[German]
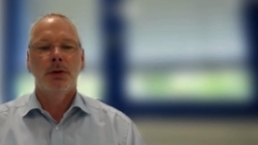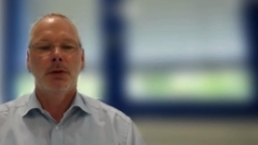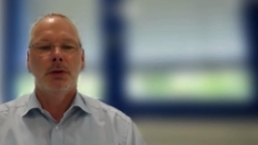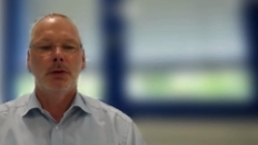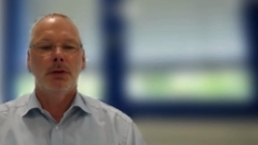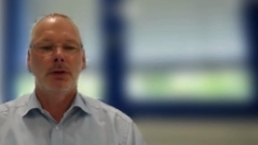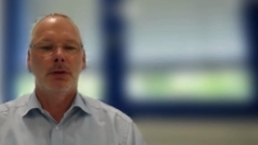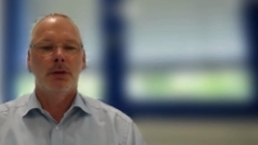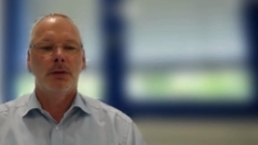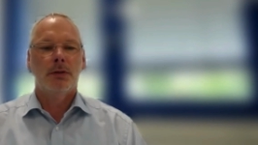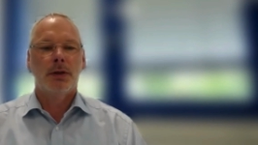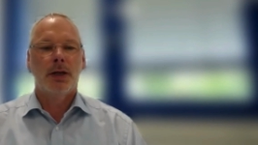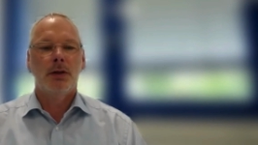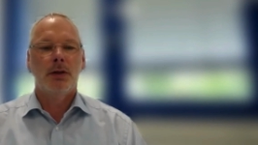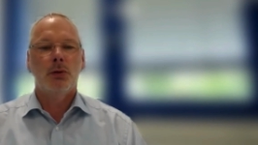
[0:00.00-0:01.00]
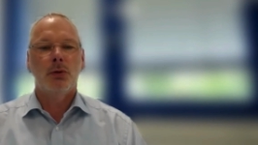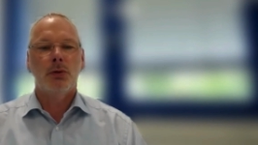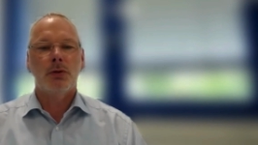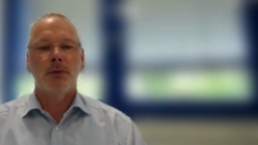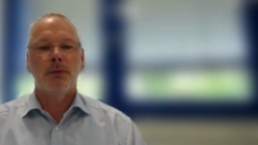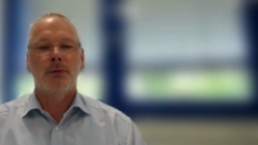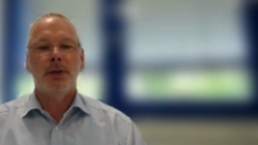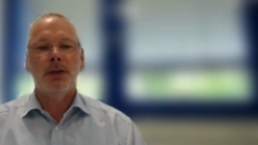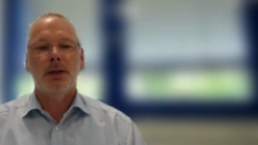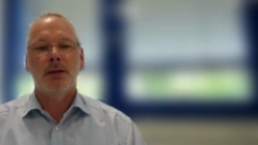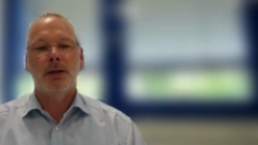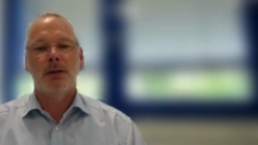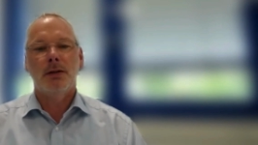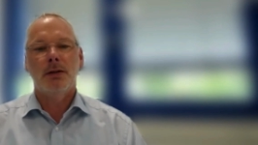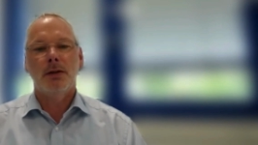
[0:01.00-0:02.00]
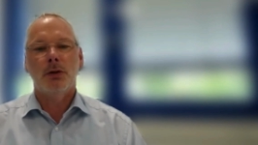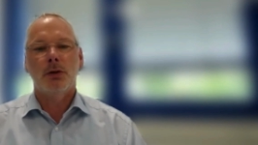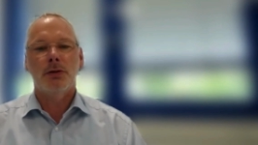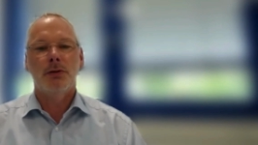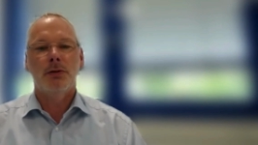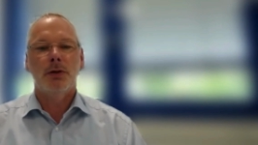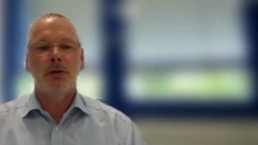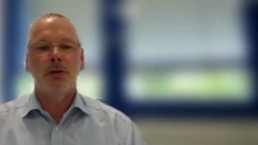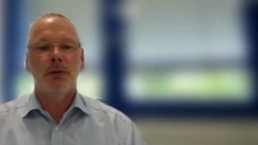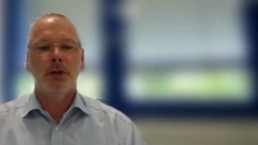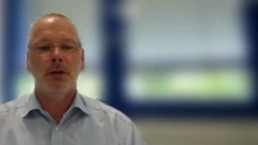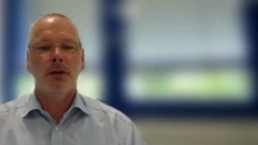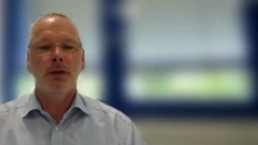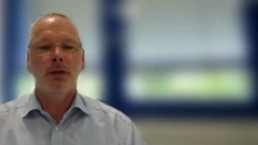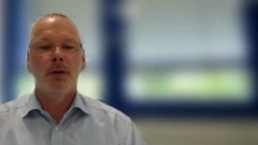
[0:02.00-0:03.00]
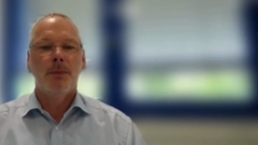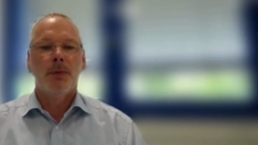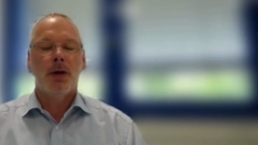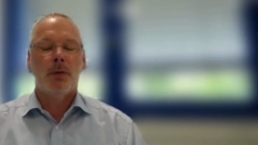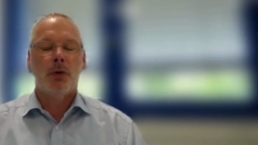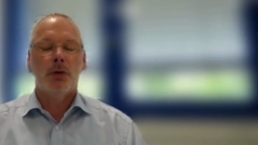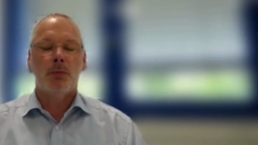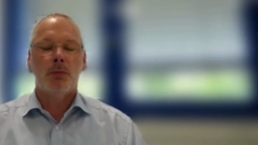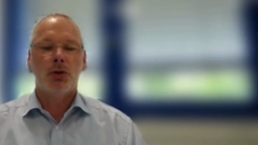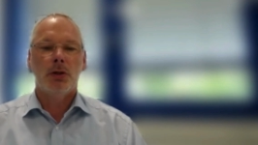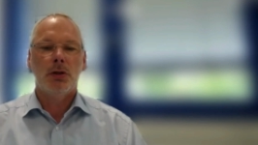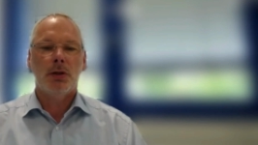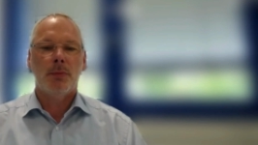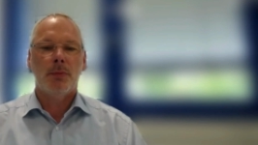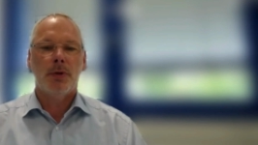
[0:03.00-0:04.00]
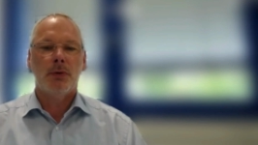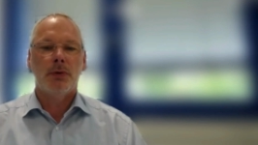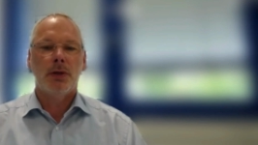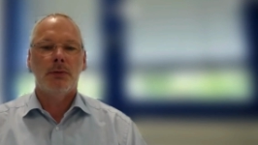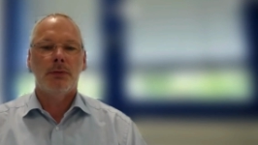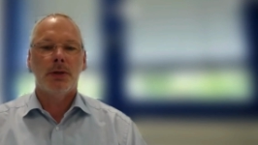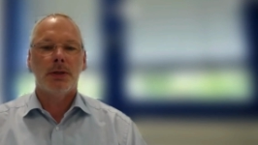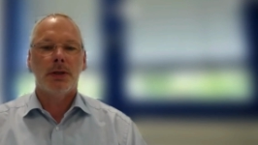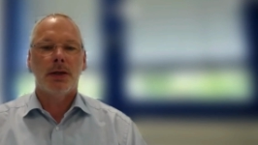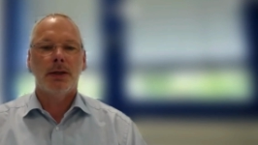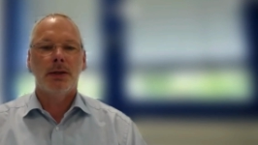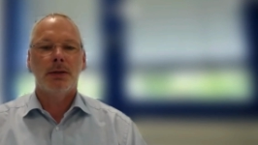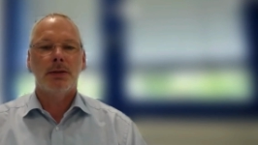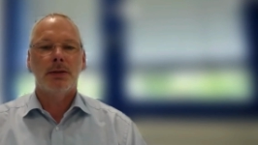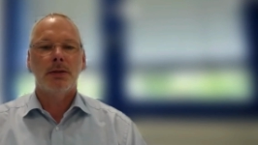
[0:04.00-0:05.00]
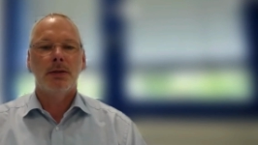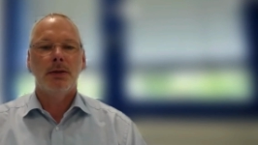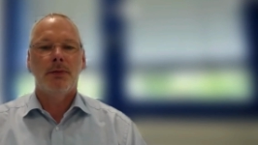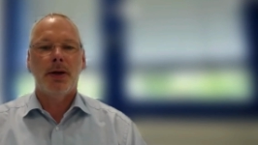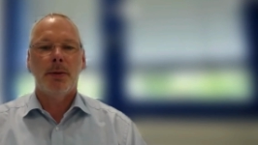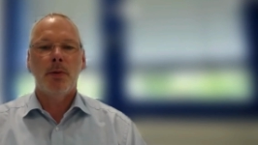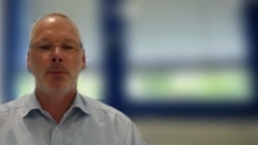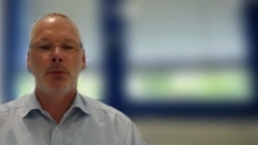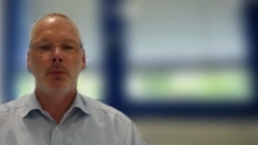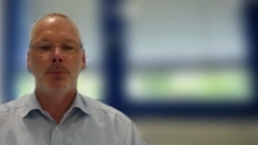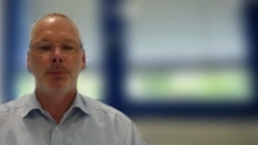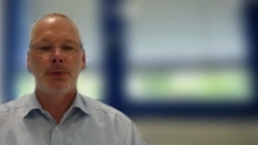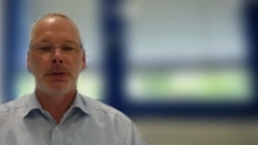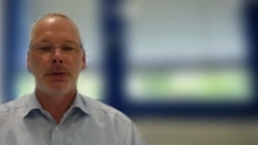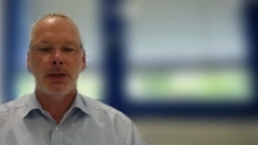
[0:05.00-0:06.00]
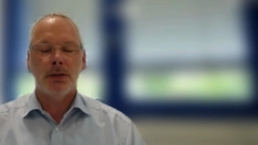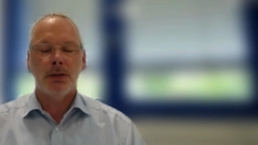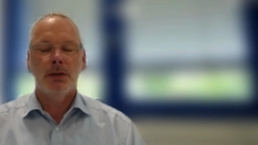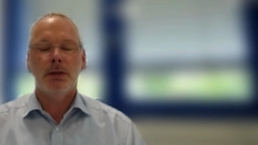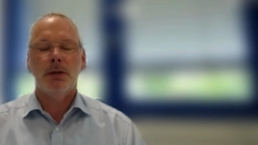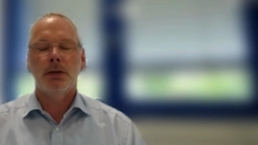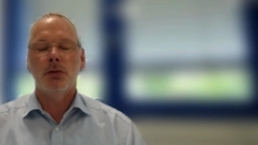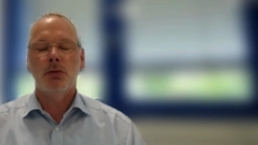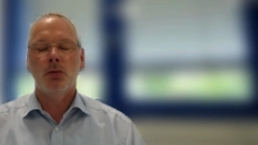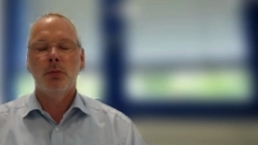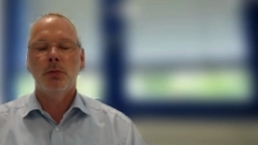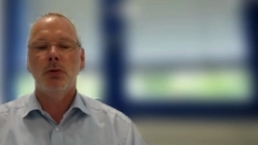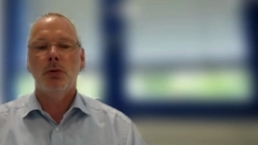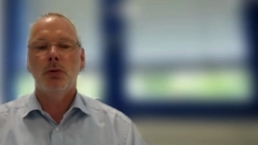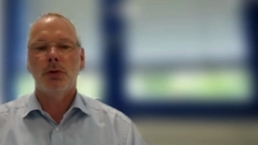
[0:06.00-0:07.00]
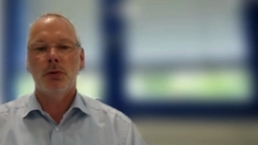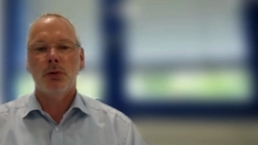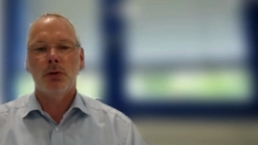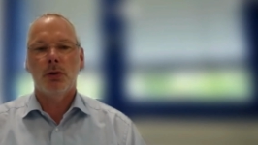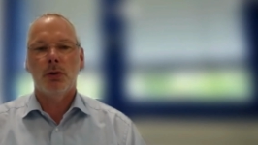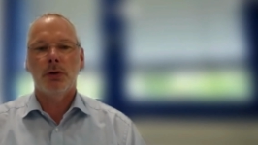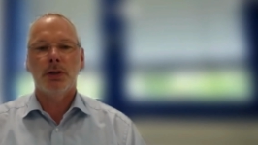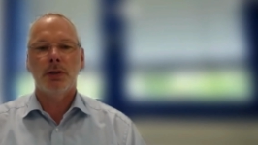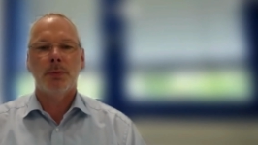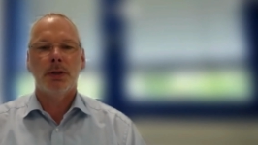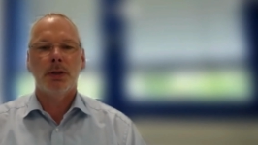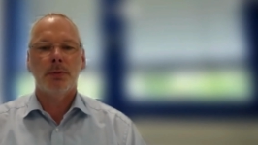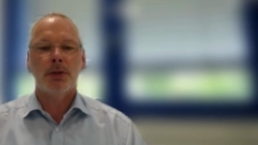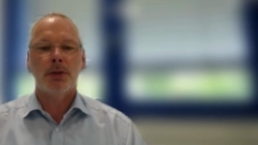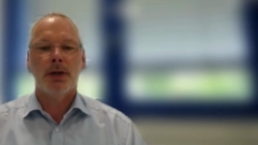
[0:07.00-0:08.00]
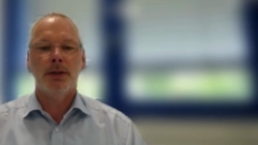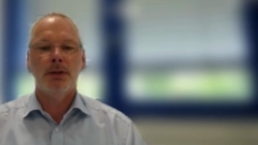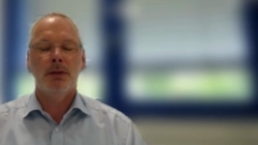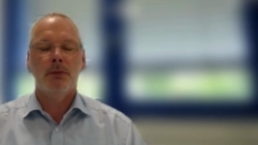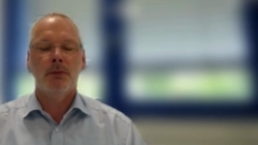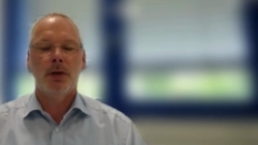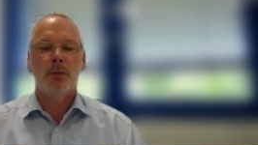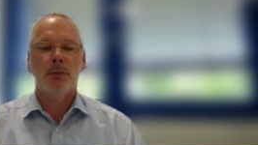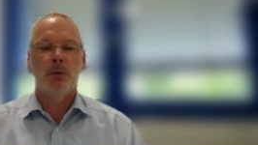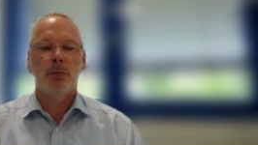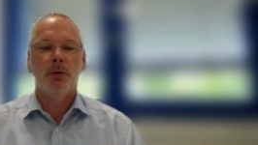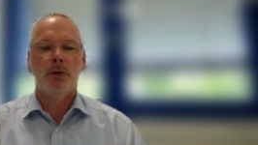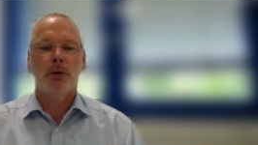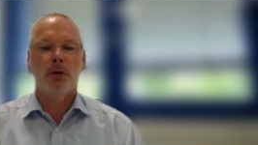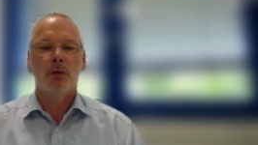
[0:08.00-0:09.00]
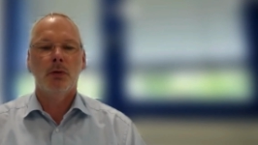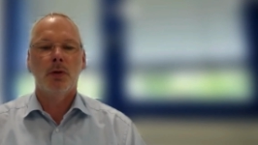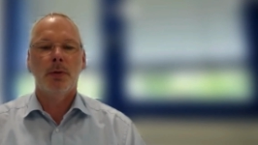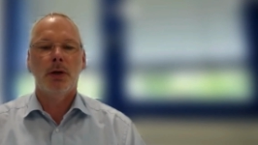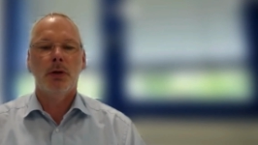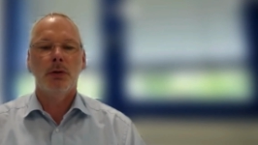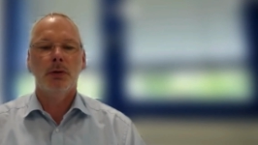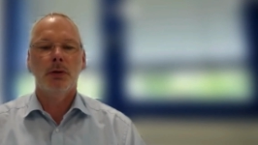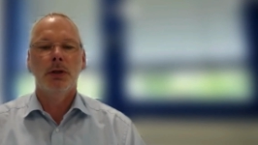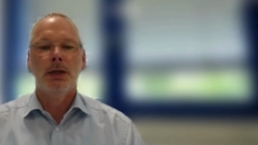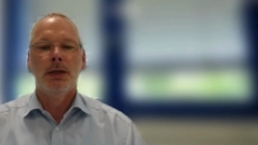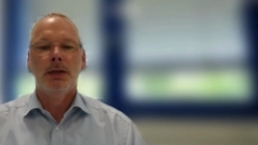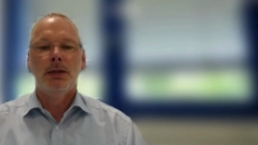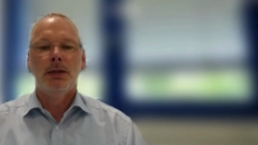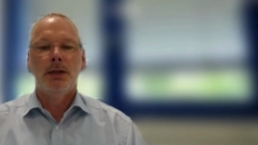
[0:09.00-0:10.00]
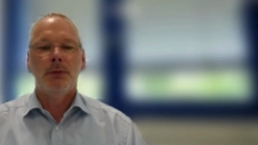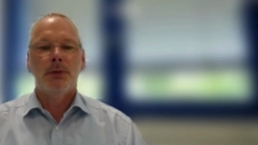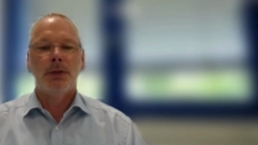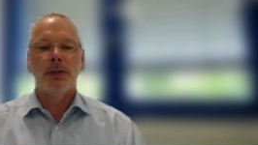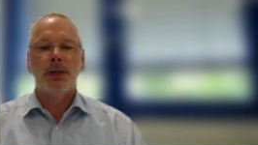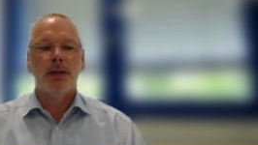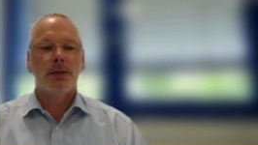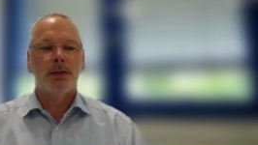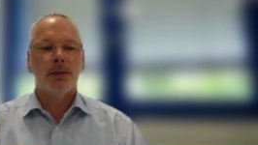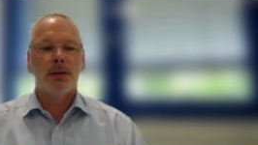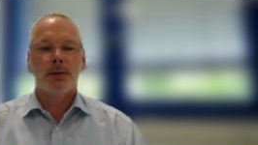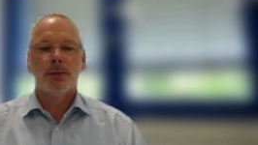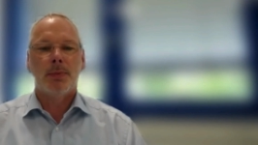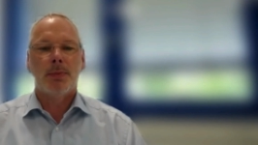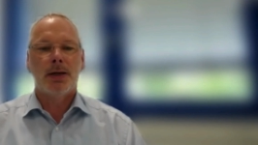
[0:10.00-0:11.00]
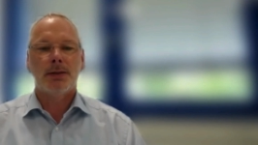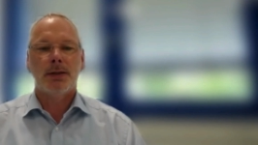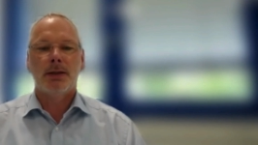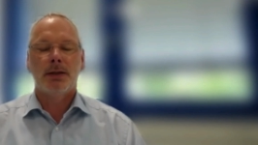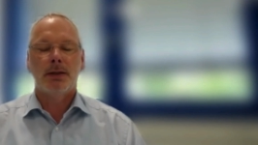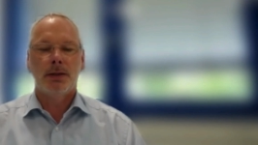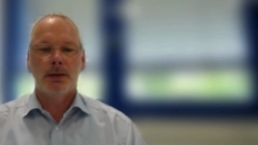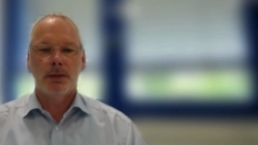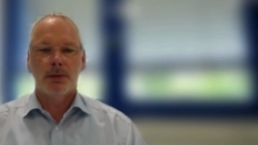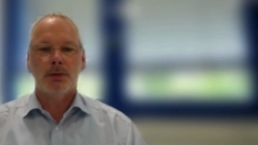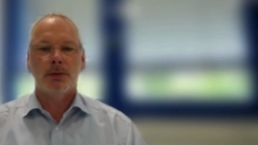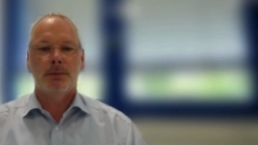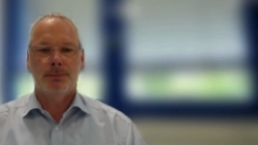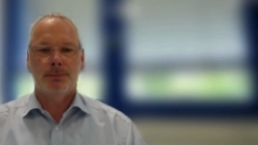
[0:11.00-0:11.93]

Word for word: äh, Kenngröße, wie denn dann die Kosten sich entwickeln. Aber unterm Strich kann man auf jeden Fall sagen, dass die Wärmepumpentechnik in Summe und natürlich auch jetzt bei der bezeichneten Wärmepumpe aus unserem Hause die Effizienz das Maß aller Dinge ist.